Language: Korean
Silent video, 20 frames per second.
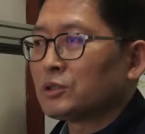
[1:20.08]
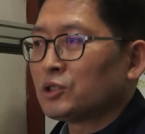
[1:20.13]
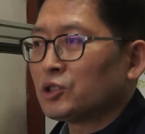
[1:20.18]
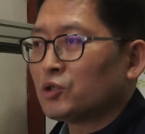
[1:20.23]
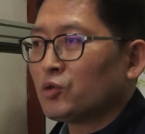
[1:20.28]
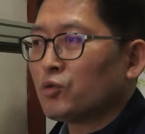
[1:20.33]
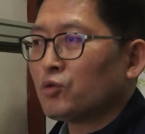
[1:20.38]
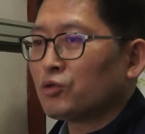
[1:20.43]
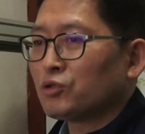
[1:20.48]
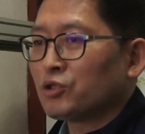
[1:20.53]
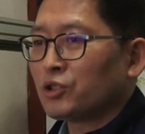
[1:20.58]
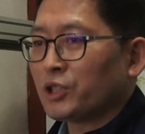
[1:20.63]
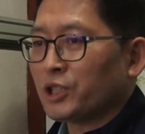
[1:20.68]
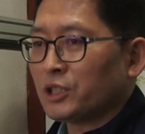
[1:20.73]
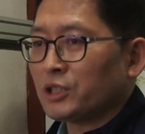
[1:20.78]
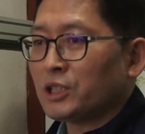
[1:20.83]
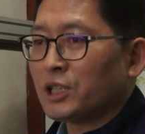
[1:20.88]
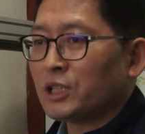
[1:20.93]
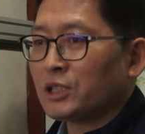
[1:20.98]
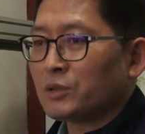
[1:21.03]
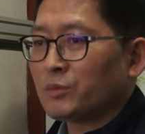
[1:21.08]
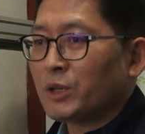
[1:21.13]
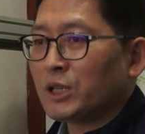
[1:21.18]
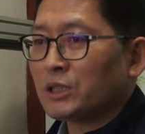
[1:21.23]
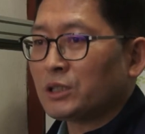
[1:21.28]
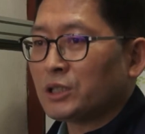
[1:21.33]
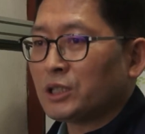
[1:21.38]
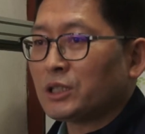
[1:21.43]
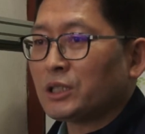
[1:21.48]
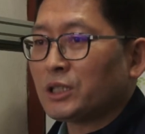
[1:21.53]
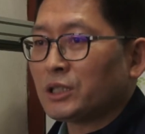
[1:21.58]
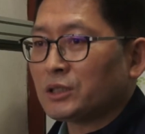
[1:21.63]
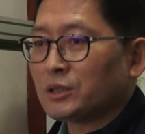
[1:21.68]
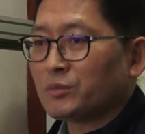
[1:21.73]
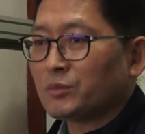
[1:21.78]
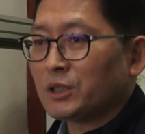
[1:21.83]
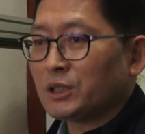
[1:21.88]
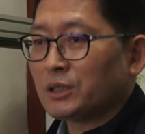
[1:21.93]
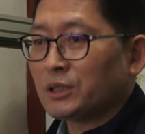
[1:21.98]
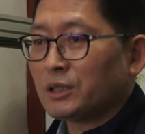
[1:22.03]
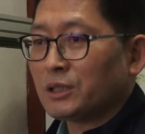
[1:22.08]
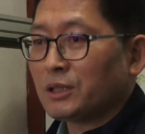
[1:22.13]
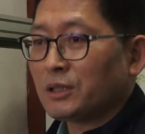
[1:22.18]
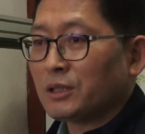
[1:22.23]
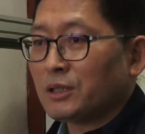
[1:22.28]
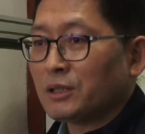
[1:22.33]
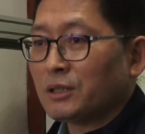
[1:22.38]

시공부들 굉장히 많이 제작했습니다. 제가.